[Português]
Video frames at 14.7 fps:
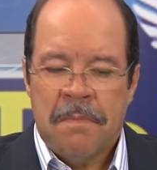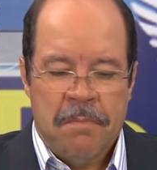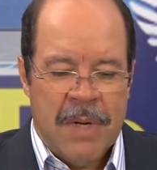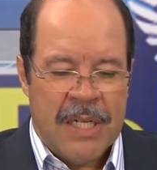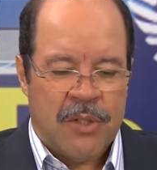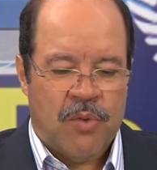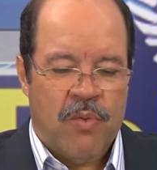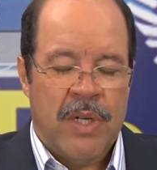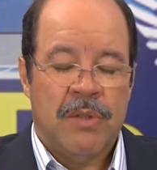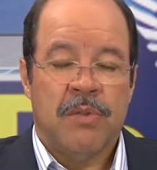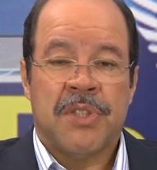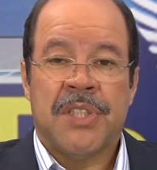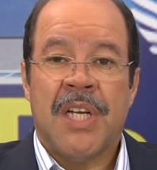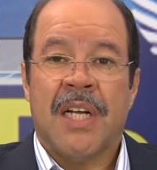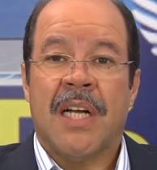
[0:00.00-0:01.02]
Mas quando
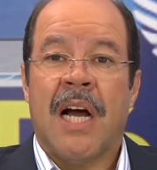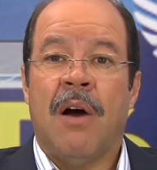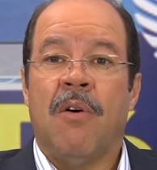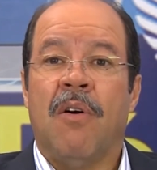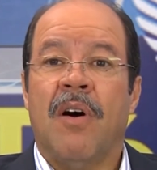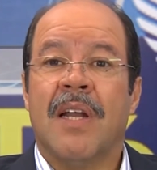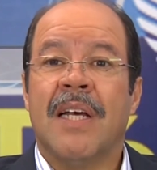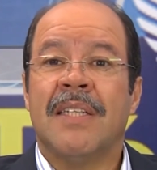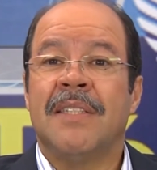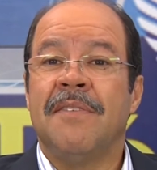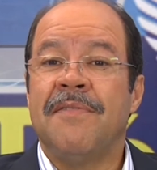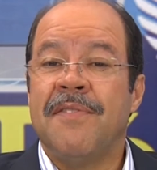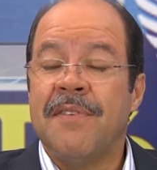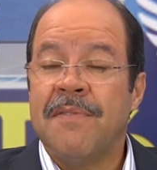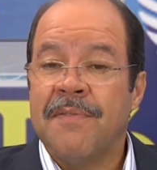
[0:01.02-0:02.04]
chega a hora de
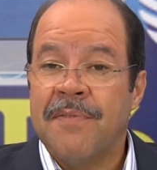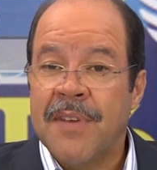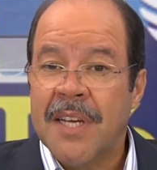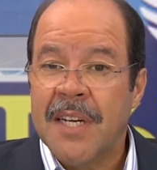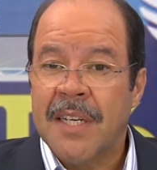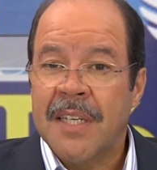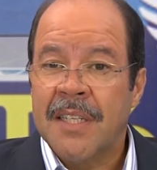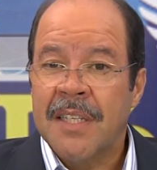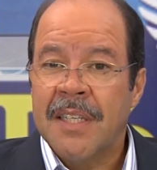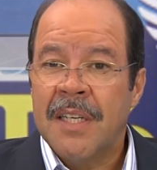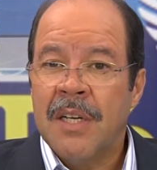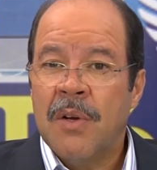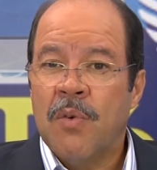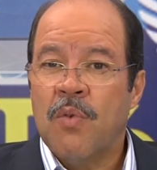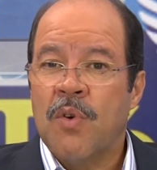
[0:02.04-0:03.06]
viver
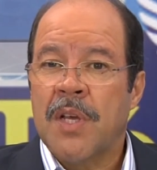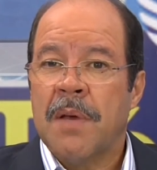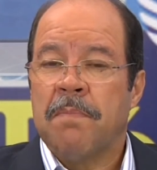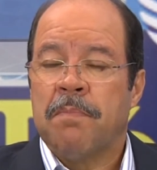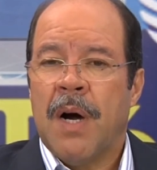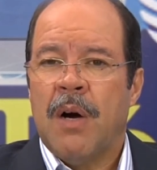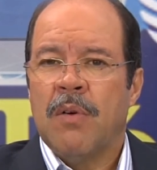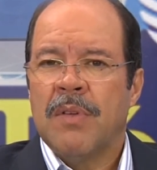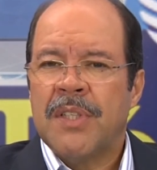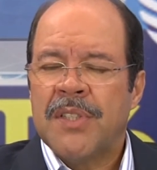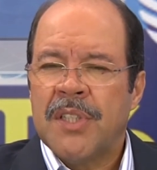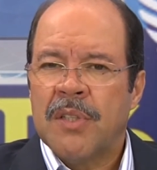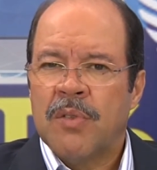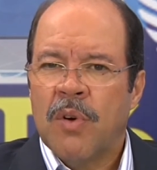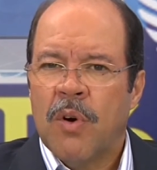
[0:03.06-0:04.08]
o que Paulo
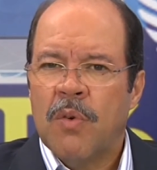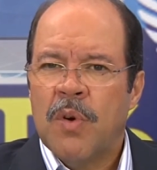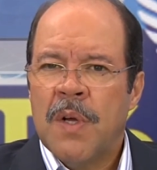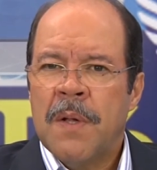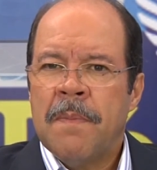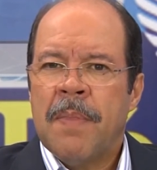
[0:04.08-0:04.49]
ensinou,